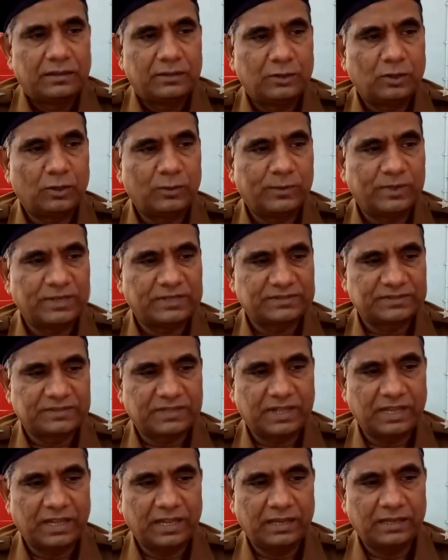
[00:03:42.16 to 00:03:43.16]
नौ वर्ष
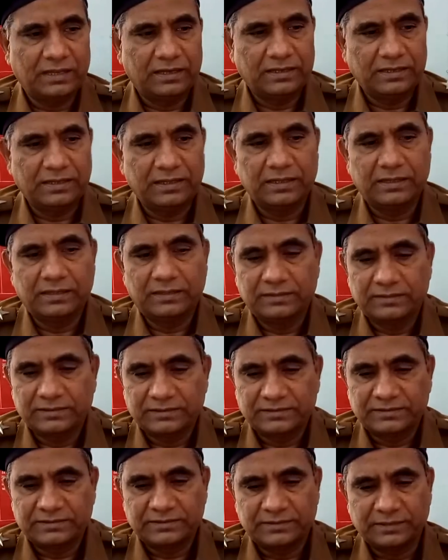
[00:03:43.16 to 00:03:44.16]
के लिए
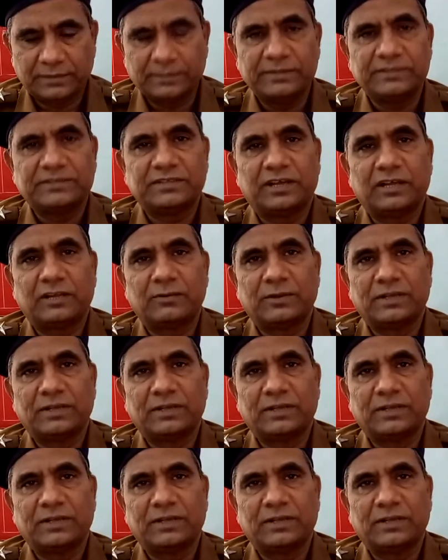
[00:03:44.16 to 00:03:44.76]
सभी शहर